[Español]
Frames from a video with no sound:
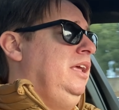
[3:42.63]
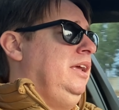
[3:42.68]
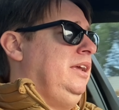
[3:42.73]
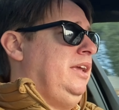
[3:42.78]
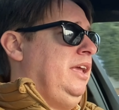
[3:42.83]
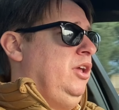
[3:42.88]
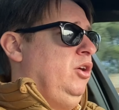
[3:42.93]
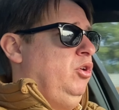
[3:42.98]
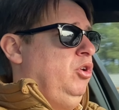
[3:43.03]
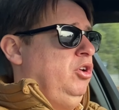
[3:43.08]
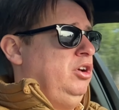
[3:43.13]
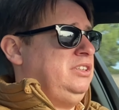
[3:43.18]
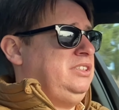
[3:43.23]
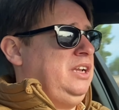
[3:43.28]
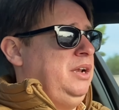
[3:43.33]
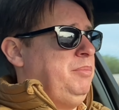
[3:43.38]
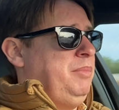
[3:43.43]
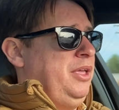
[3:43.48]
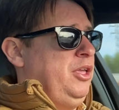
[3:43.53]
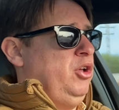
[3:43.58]
que yo creo que es
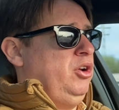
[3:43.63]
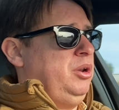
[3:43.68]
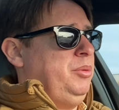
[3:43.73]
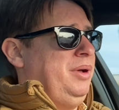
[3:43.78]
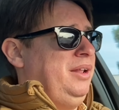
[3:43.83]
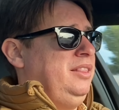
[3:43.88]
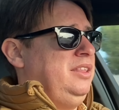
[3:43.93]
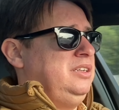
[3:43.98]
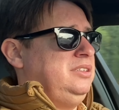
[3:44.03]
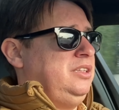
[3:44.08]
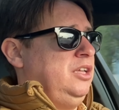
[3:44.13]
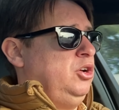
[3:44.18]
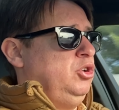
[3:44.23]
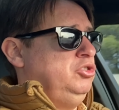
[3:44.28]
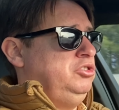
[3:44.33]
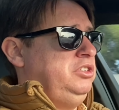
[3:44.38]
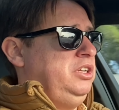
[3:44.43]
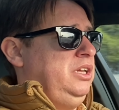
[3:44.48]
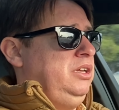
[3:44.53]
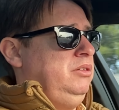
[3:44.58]
el mayor rival de este
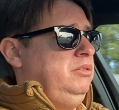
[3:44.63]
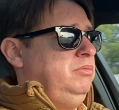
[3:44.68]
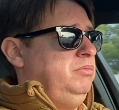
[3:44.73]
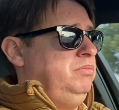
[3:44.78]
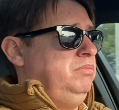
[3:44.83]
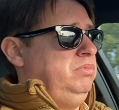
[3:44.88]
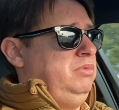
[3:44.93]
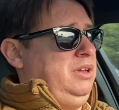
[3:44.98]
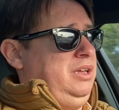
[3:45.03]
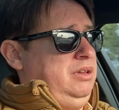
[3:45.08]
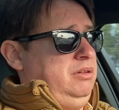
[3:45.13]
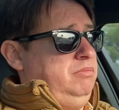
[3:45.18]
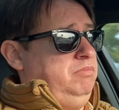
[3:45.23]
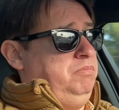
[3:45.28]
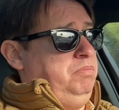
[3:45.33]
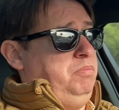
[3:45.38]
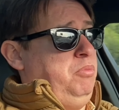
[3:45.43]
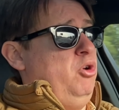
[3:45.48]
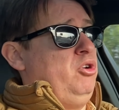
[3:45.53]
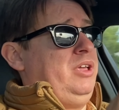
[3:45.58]
coche,
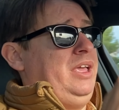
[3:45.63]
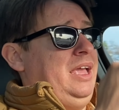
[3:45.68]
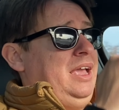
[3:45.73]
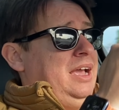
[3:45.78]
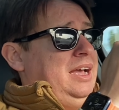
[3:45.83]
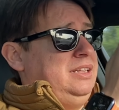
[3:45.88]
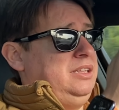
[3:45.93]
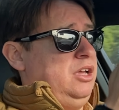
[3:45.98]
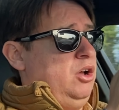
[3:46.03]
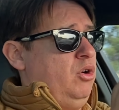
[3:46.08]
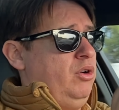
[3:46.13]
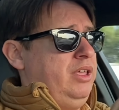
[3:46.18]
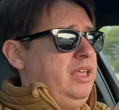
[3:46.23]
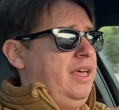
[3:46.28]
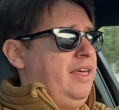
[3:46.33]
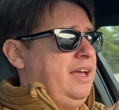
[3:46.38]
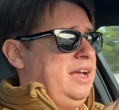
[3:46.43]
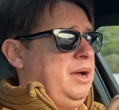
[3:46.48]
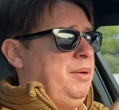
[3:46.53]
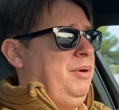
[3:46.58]
porque en
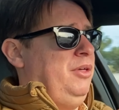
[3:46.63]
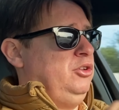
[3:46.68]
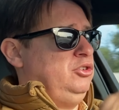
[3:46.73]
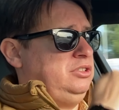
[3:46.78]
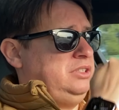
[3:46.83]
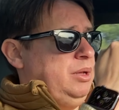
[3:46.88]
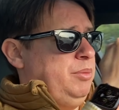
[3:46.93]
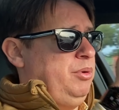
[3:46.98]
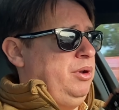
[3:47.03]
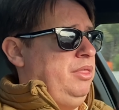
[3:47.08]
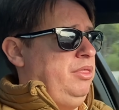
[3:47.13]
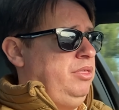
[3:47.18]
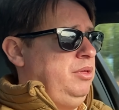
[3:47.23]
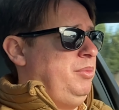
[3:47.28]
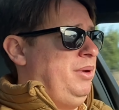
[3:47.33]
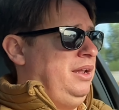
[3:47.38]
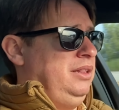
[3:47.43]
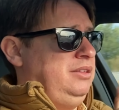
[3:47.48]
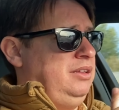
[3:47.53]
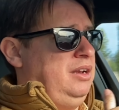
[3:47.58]
categoría de acabados está por
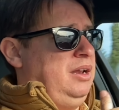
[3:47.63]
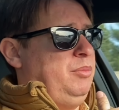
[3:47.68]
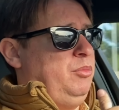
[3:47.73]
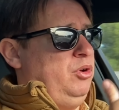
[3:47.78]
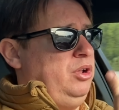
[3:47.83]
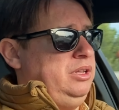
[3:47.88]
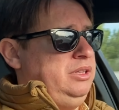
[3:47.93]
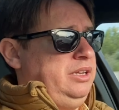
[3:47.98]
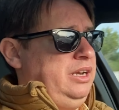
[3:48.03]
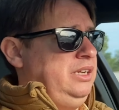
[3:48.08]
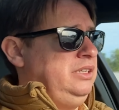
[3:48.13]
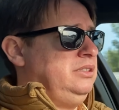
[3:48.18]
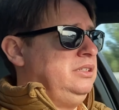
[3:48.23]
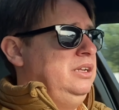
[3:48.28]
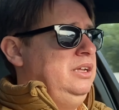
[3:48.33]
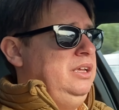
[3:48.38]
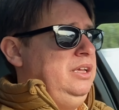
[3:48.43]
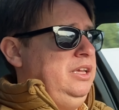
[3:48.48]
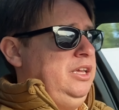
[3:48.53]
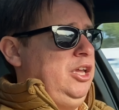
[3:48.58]
encima del Tesla Model 3
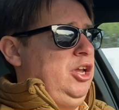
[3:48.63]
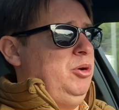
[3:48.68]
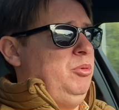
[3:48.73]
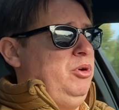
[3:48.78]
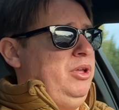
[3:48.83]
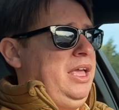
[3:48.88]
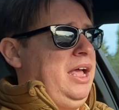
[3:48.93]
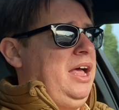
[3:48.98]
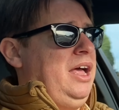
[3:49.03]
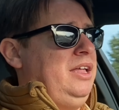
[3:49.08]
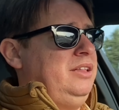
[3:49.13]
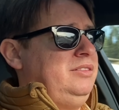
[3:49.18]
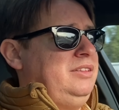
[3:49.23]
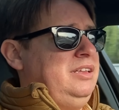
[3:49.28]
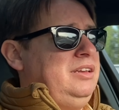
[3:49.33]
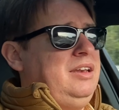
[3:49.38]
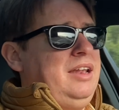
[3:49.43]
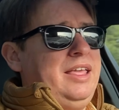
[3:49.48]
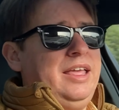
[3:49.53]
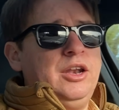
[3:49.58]
y como ya
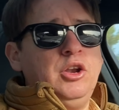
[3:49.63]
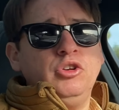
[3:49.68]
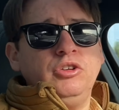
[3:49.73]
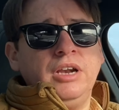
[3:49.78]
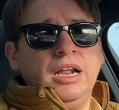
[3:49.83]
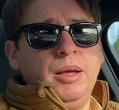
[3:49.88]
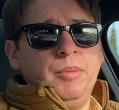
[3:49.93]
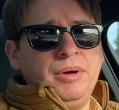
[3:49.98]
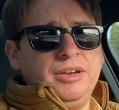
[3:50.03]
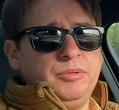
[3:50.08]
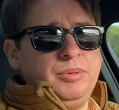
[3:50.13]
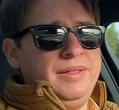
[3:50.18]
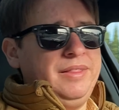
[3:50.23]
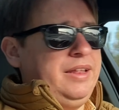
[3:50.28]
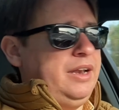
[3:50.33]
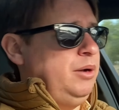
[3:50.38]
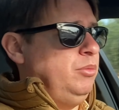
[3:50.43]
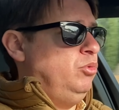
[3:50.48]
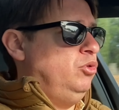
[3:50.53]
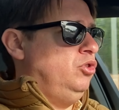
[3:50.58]
Tesla ya no es el que más
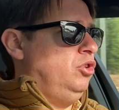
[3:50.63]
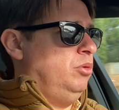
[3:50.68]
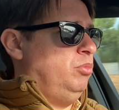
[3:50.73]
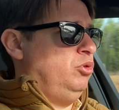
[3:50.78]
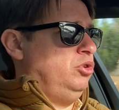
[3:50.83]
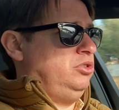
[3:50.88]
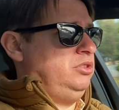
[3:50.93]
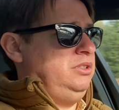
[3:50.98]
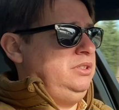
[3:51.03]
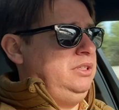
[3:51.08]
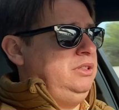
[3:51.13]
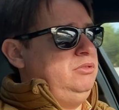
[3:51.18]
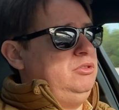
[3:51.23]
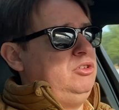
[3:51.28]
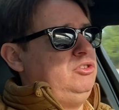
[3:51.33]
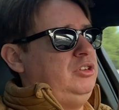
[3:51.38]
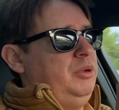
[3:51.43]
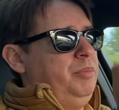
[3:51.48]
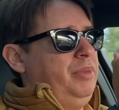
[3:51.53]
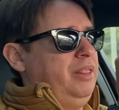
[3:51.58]
vende en el mundo, pues
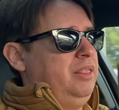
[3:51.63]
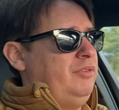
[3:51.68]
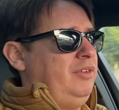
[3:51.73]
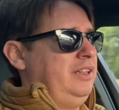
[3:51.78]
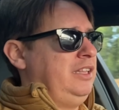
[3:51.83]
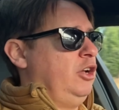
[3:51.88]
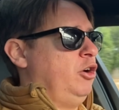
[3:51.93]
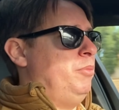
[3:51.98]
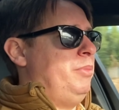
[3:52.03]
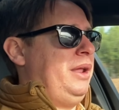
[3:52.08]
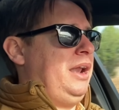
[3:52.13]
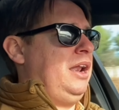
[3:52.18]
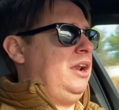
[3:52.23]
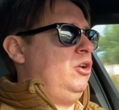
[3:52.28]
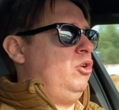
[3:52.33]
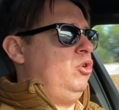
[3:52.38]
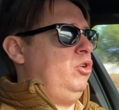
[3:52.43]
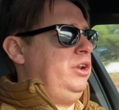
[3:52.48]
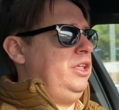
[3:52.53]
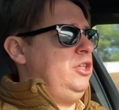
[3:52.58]
no siempre hace falta
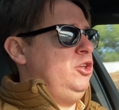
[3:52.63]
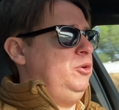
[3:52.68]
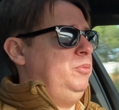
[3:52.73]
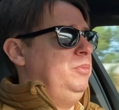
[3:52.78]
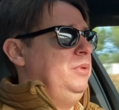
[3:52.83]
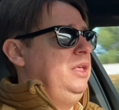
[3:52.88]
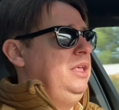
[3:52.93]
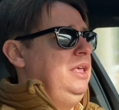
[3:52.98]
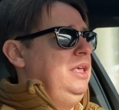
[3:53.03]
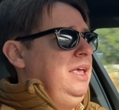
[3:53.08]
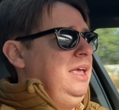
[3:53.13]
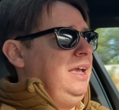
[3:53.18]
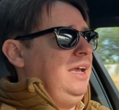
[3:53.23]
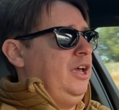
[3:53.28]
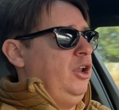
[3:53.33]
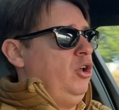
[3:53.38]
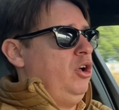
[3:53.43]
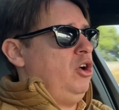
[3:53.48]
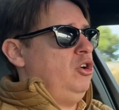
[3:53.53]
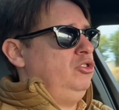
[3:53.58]
compararlo con ello.
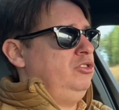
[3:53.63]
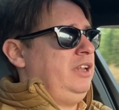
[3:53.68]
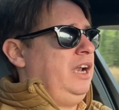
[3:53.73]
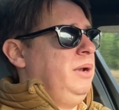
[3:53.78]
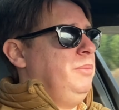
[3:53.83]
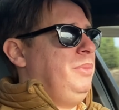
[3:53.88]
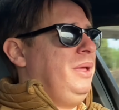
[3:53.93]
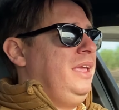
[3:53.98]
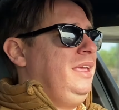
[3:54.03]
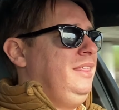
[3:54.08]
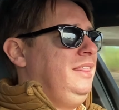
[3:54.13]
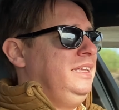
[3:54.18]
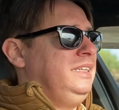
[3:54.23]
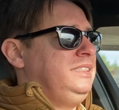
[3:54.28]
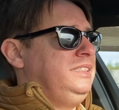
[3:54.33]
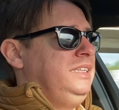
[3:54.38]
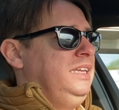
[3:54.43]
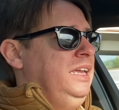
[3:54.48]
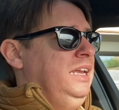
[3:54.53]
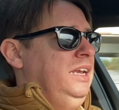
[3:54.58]
Creo que contra el BI de
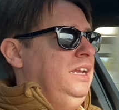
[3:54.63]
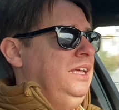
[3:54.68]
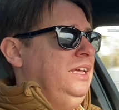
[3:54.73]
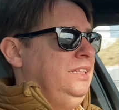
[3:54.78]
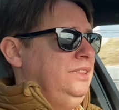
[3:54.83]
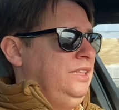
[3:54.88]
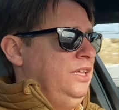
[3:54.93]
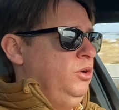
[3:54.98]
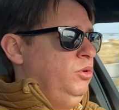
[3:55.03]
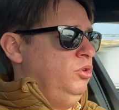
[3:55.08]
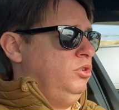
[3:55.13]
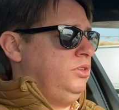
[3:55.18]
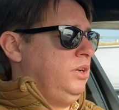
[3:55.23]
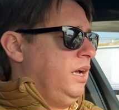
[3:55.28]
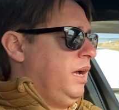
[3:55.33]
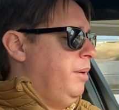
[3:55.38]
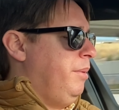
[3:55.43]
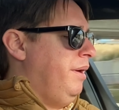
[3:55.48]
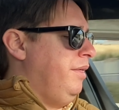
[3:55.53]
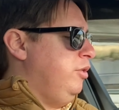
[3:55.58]
Seal tiene unos
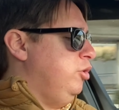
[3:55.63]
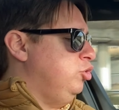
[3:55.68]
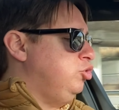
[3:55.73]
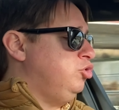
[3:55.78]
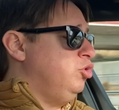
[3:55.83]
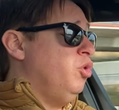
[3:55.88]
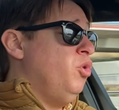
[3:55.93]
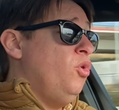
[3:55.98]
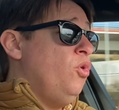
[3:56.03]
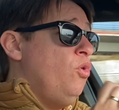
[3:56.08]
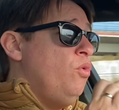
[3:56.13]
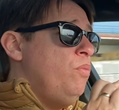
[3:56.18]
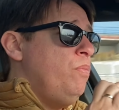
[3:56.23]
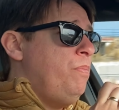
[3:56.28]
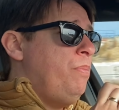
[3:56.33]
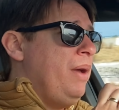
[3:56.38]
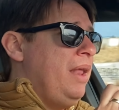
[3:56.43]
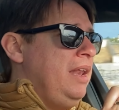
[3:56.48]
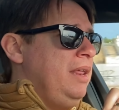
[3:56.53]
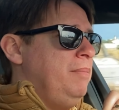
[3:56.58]
acabados un
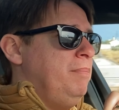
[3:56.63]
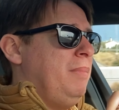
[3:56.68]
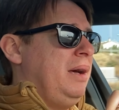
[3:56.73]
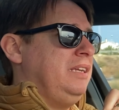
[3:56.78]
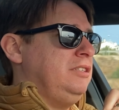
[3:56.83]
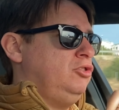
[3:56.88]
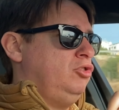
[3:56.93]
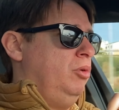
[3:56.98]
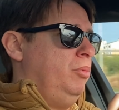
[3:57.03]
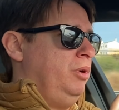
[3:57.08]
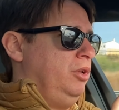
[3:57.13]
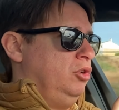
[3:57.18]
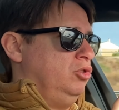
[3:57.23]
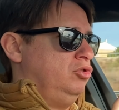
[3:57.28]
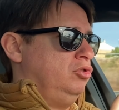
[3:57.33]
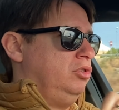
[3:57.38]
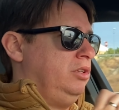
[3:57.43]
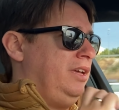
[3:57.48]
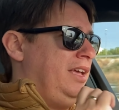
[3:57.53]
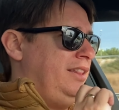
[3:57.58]
pelín más
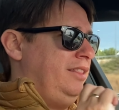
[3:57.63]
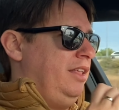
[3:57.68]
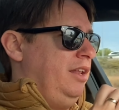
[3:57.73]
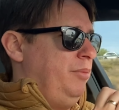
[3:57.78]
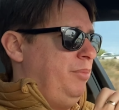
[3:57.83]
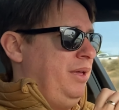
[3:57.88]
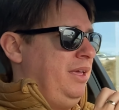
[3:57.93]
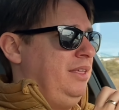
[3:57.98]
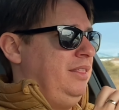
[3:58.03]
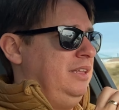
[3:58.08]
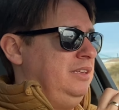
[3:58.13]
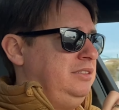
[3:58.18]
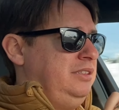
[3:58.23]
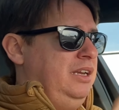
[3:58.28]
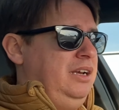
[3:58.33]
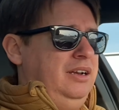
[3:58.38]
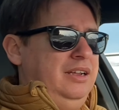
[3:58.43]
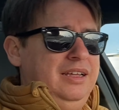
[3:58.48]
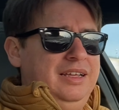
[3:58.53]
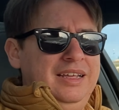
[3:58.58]
sobrios que el del BI de
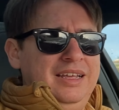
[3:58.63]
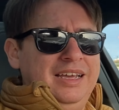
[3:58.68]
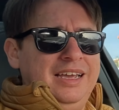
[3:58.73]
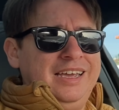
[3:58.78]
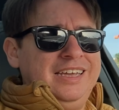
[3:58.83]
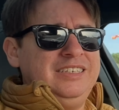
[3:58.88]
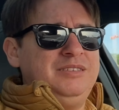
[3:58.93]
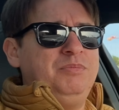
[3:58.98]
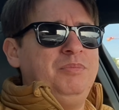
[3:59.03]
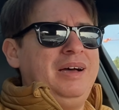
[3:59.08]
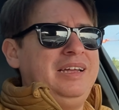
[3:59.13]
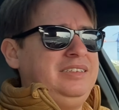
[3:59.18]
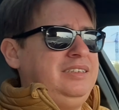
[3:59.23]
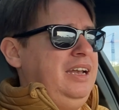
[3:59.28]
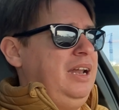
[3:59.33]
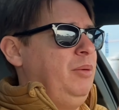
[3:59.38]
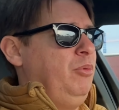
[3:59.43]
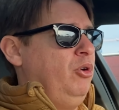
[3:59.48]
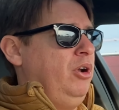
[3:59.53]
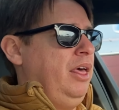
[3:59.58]
Seal, que es más
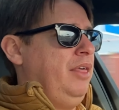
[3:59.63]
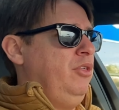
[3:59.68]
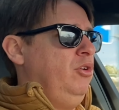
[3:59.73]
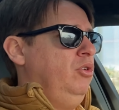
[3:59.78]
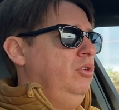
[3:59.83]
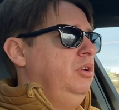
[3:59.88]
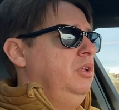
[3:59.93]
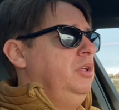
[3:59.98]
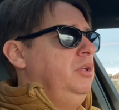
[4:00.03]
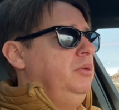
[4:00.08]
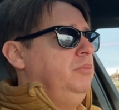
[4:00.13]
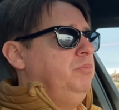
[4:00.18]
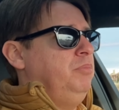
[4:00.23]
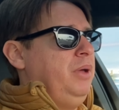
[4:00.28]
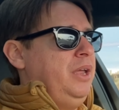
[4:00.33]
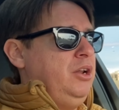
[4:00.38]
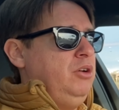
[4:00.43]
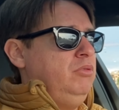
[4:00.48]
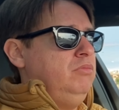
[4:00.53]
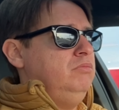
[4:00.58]
elaborado,
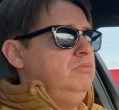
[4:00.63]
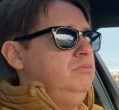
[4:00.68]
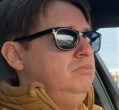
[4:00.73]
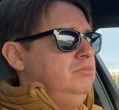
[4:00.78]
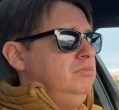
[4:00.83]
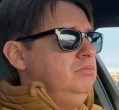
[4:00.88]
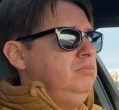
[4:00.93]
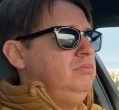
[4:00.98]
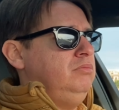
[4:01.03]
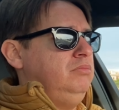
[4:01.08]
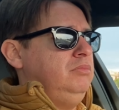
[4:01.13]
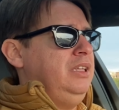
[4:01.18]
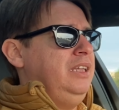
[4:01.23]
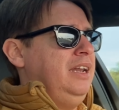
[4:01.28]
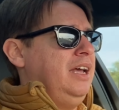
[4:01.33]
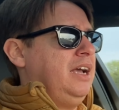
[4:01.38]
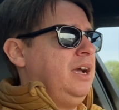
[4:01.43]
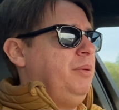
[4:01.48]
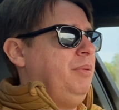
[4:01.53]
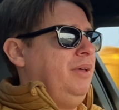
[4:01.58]
pero
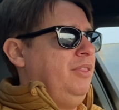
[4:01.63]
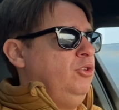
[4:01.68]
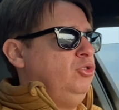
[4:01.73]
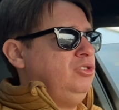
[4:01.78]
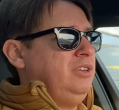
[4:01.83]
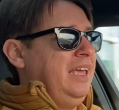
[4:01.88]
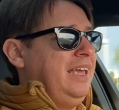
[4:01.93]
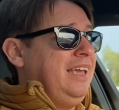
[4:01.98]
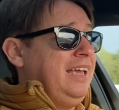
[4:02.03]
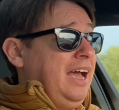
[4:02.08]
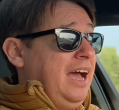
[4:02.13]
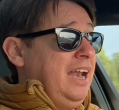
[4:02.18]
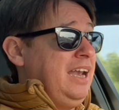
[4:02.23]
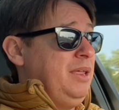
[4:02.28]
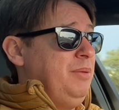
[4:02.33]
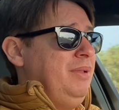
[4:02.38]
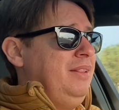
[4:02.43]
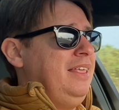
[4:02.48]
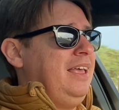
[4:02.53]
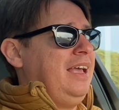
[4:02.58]
tiene acabados que a
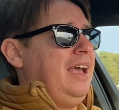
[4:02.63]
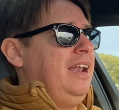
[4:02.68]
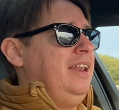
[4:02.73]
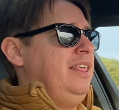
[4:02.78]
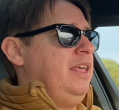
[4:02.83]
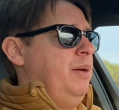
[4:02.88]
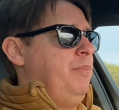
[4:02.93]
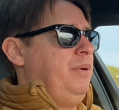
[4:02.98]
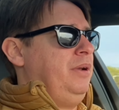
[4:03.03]
nivel de calidad